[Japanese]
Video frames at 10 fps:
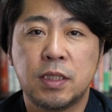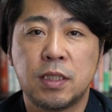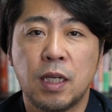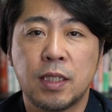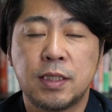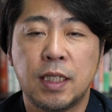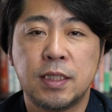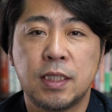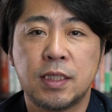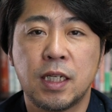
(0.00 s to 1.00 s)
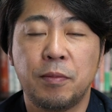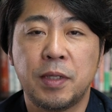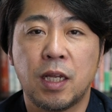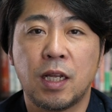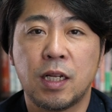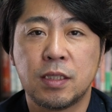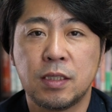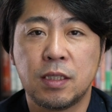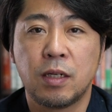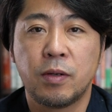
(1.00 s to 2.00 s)
実際が全然違うみたいな
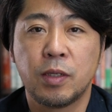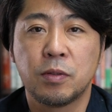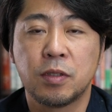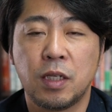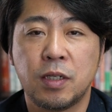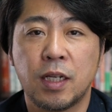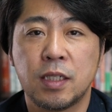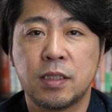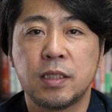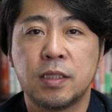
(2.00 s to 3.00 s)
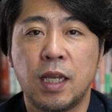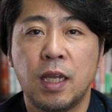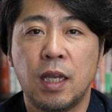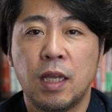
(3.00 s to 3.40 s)
話ってのはよく聞く話ですね。